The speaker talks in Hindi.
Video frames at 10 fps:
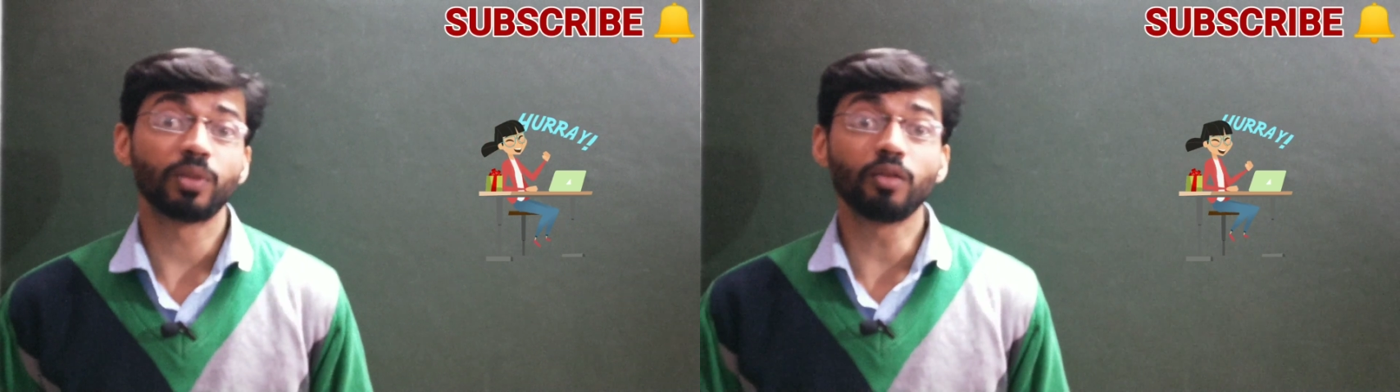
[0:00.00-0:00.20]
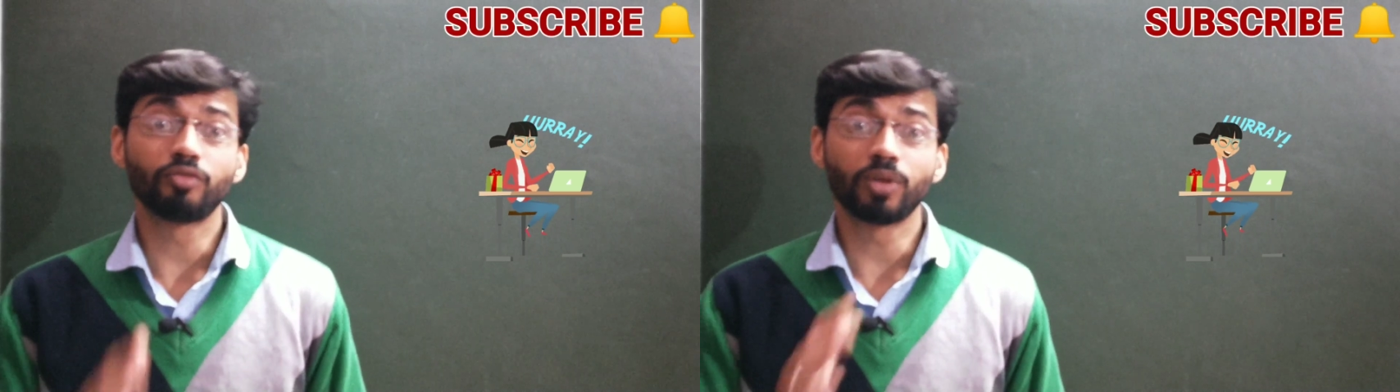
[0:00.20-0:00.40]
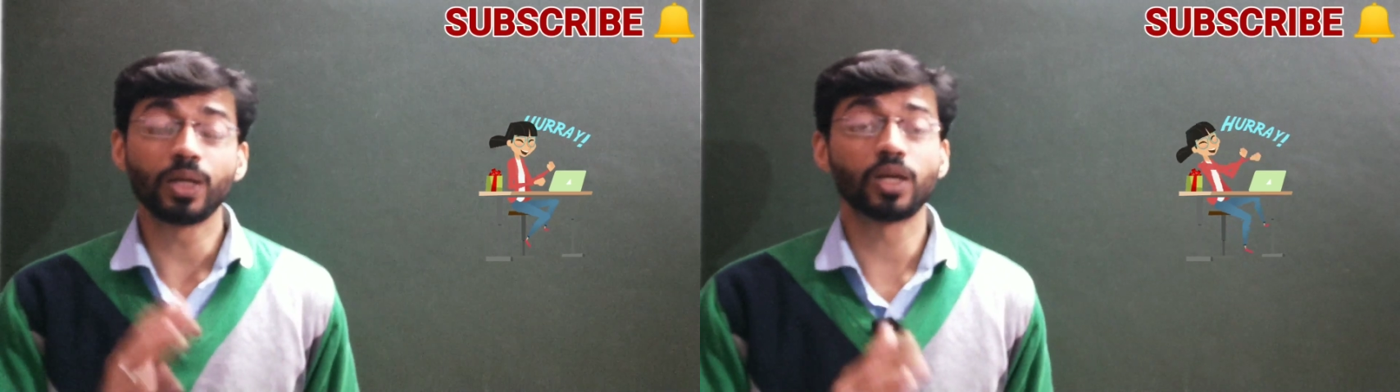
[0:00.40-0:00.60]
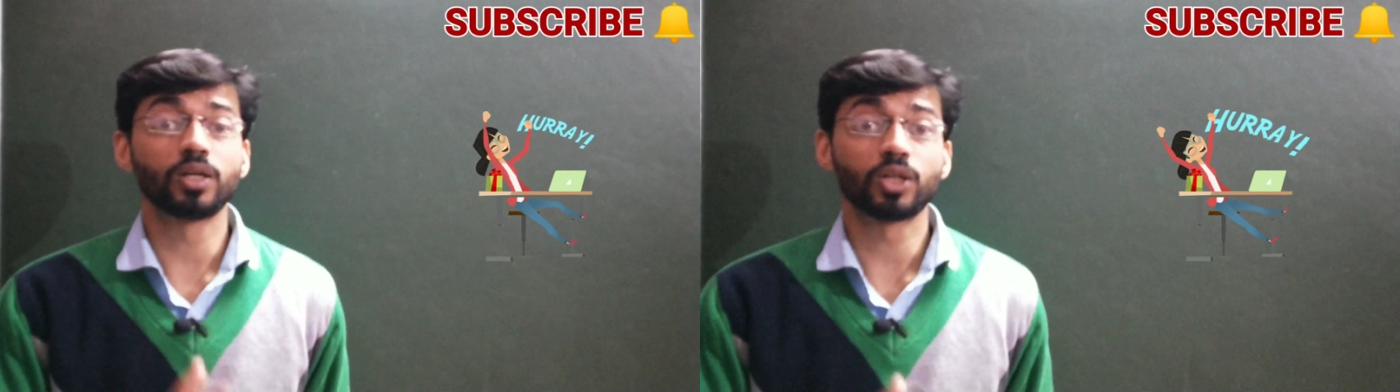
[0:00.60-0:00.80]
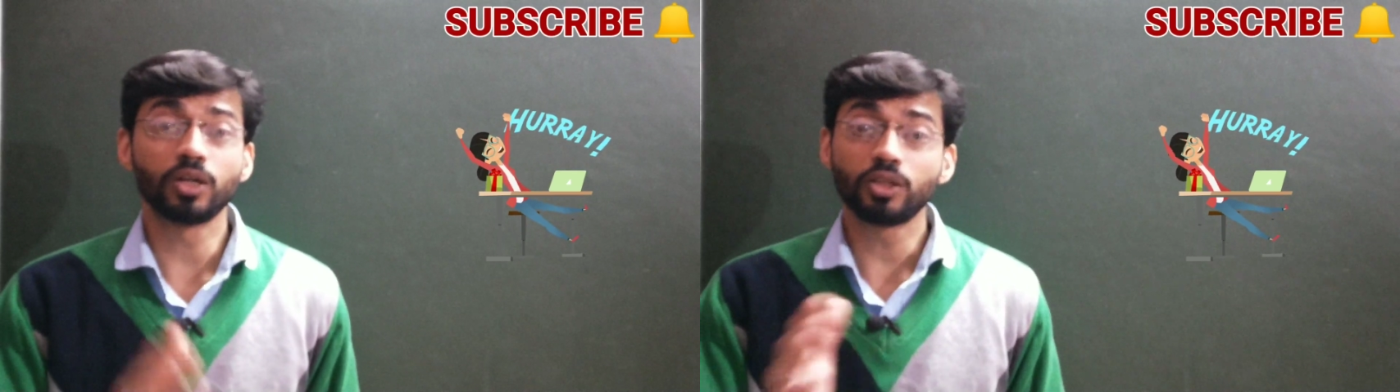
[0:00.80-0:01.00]
मतलब वन
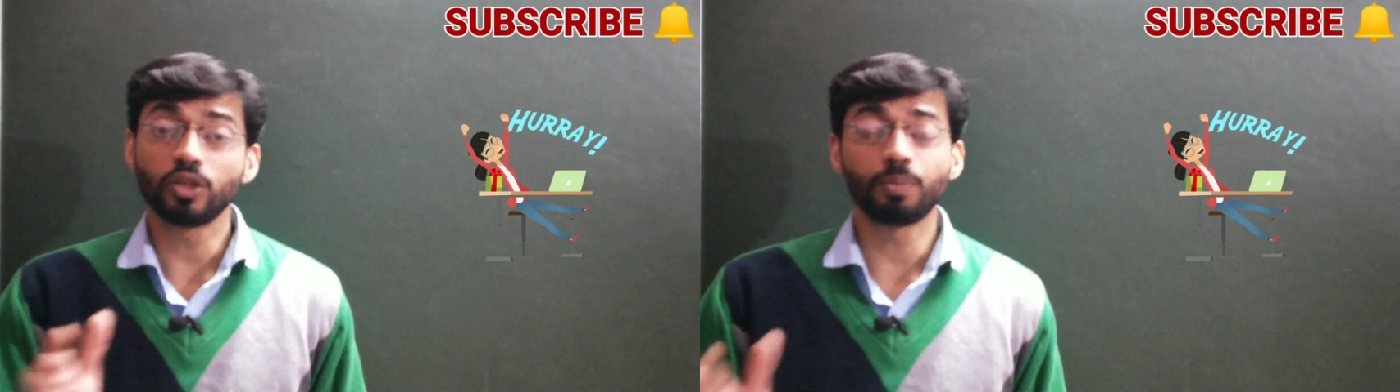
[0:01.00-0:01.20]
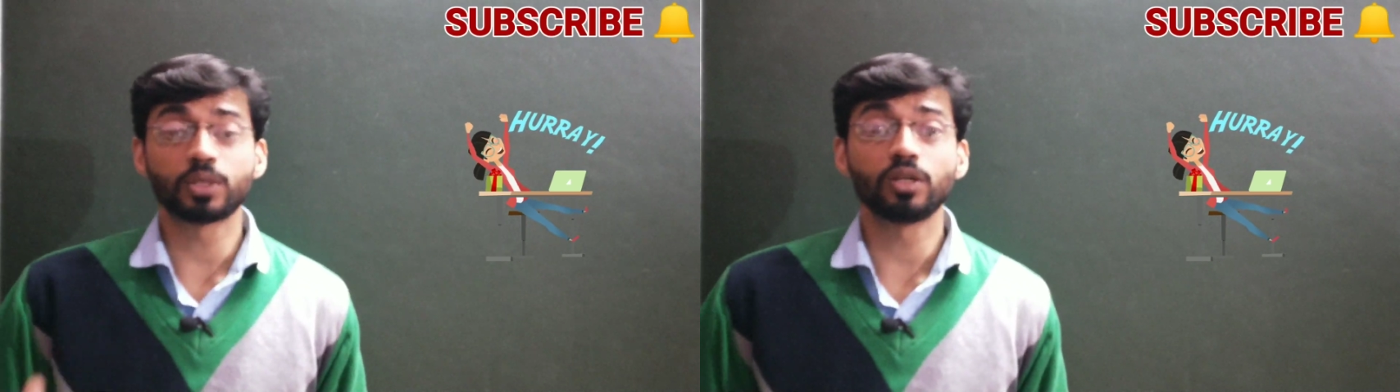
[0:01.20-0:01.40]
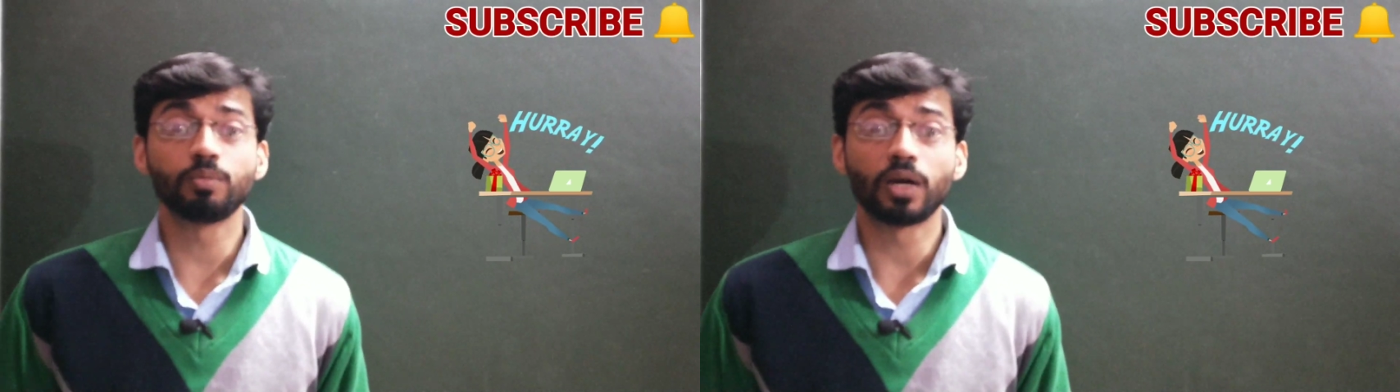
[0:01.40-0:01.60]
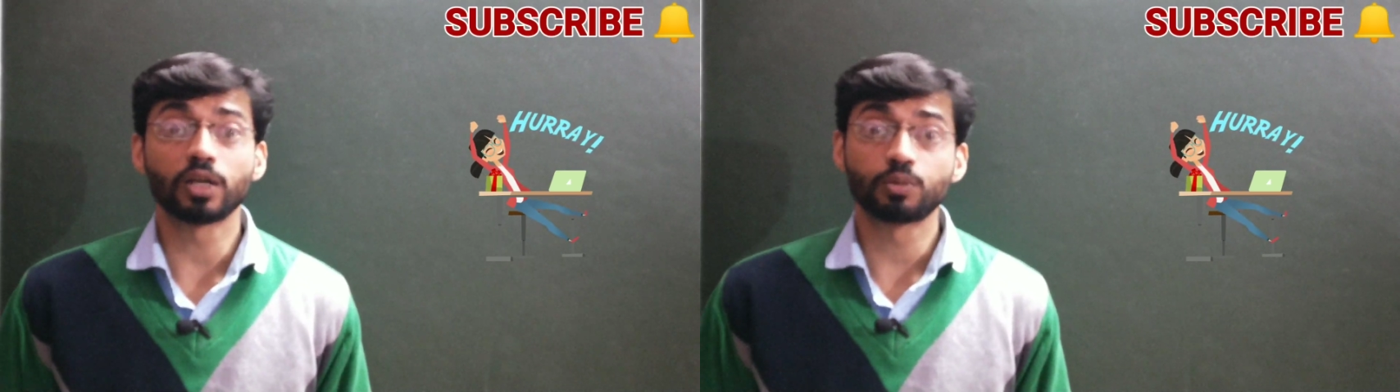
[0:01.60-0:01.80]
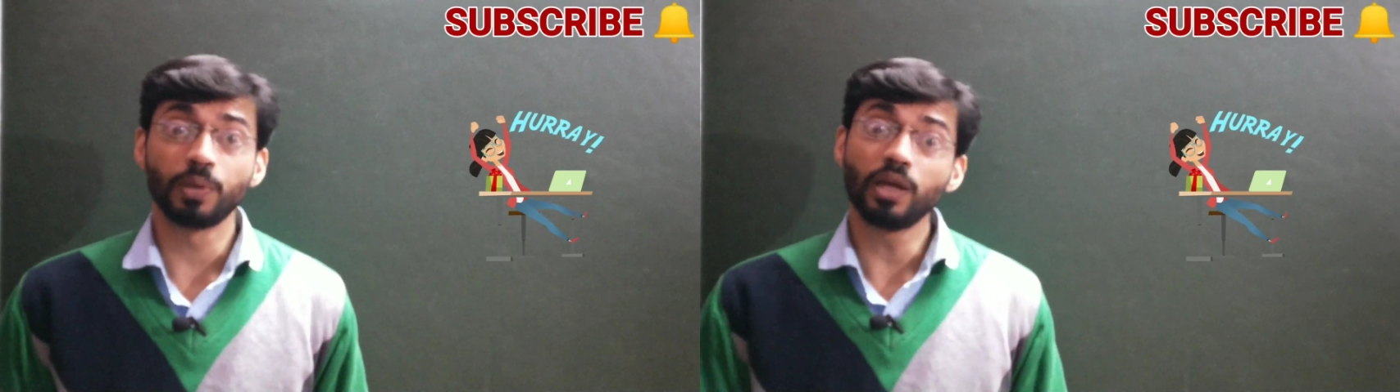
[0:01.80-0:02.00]
थर्ड थर्टी थ्री परसेंट
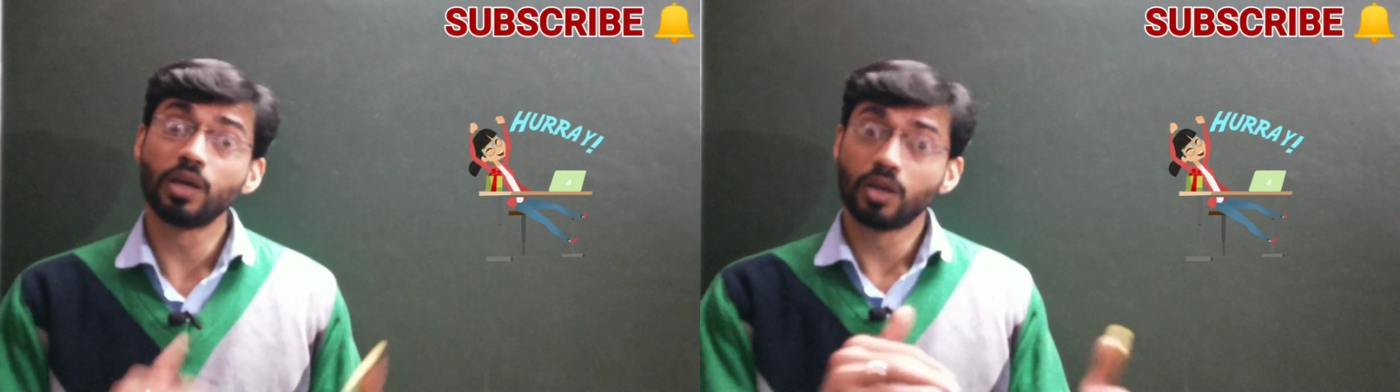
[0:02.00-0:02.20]
मार्क्स में